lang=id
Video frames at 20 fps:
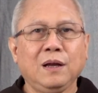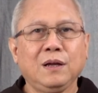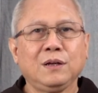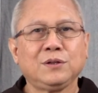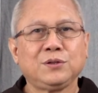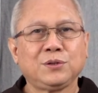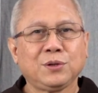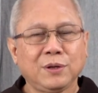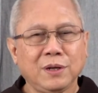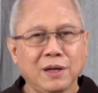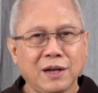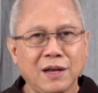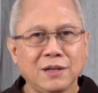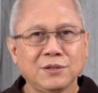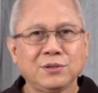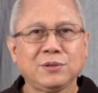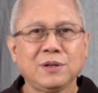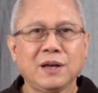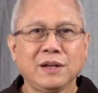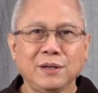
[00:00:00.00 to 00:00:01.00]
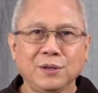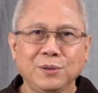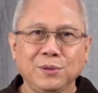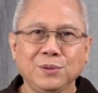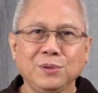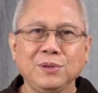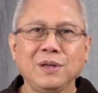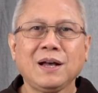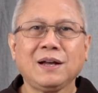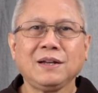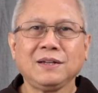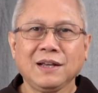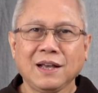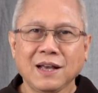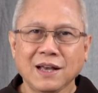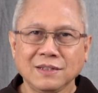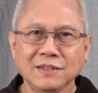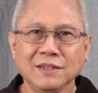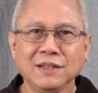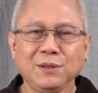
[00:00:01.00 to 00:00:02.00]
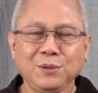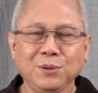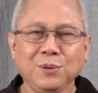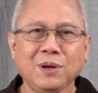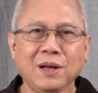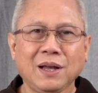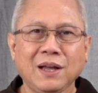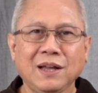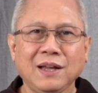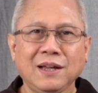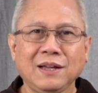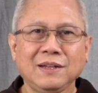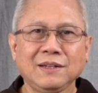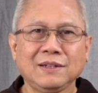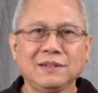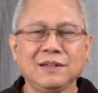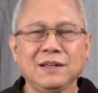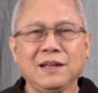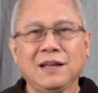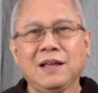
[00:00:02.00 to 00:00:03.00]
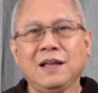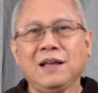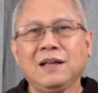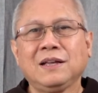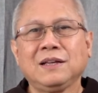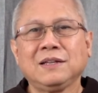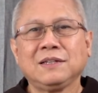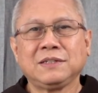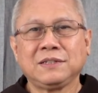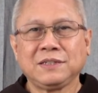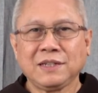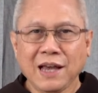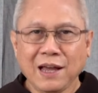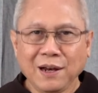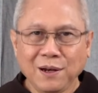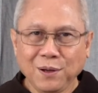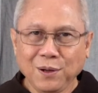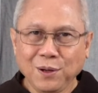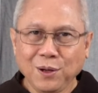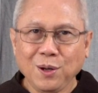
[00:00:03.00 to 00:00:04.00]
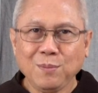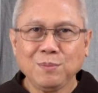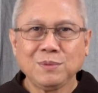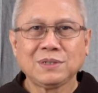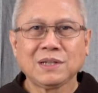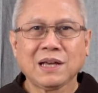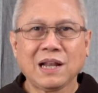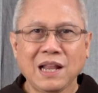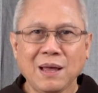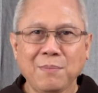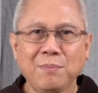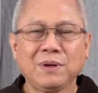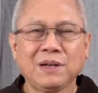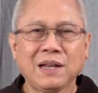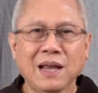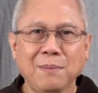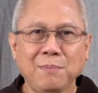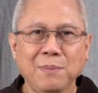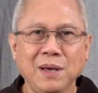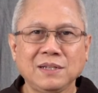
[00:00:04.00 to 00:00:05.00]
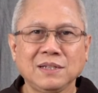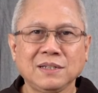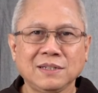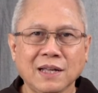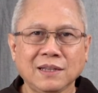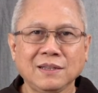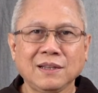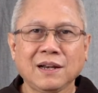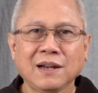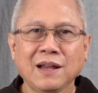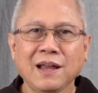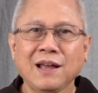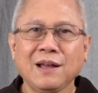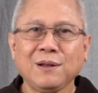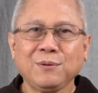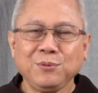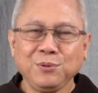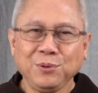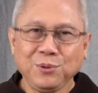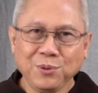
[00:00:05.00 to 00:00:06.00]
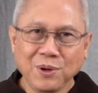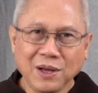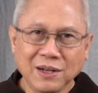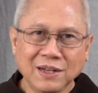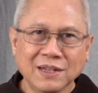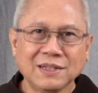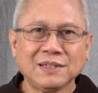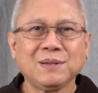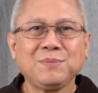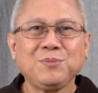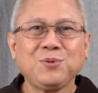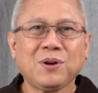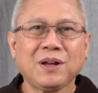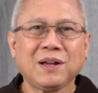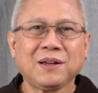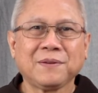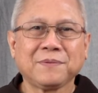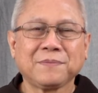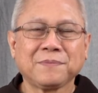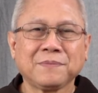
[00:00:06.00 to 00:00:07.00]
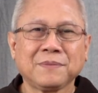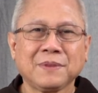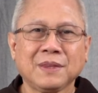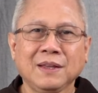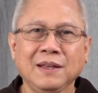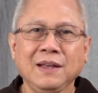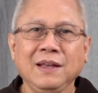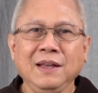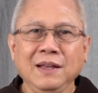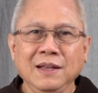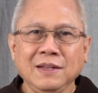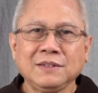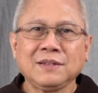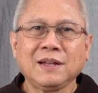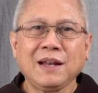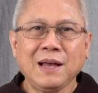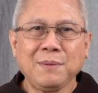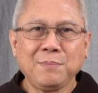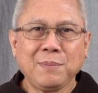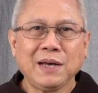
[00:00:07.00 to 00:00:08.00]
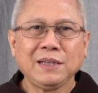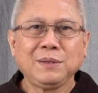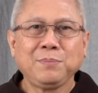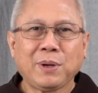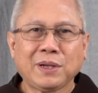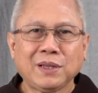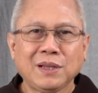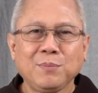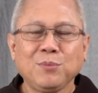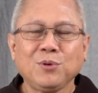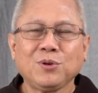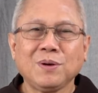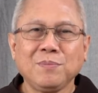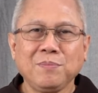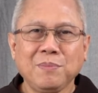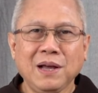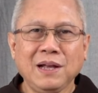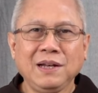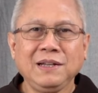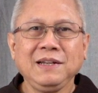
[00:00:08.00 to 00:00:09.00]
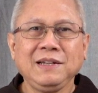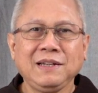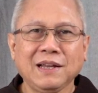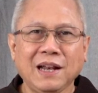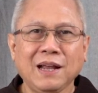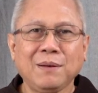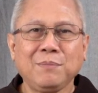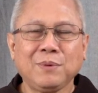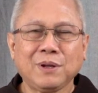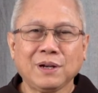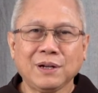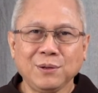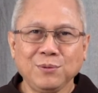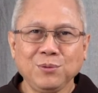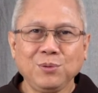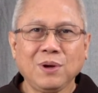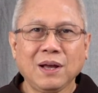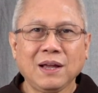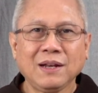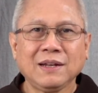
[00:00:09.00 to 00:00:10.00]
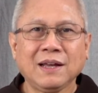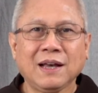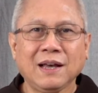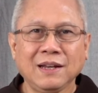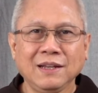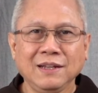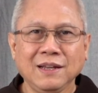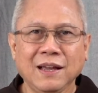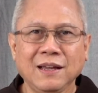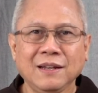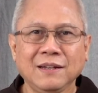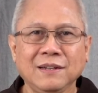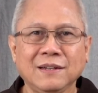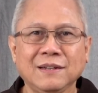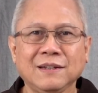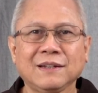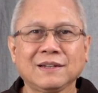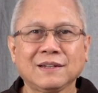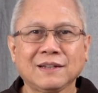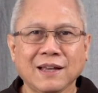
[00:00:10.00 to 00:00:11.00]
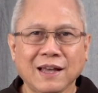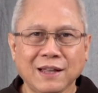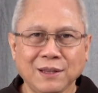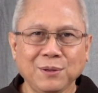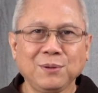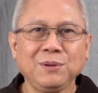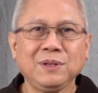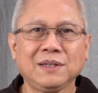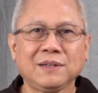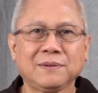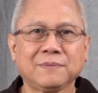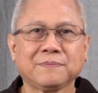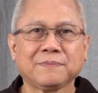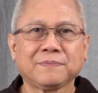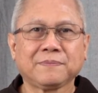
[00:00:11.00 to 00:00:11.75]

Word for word: Saudara-saudariku yang dikasihi Tuhan, Shalom, salam damai sejahtera untuk Anda semua. Selamat bertemu kembali dalam renungan harian Katolik.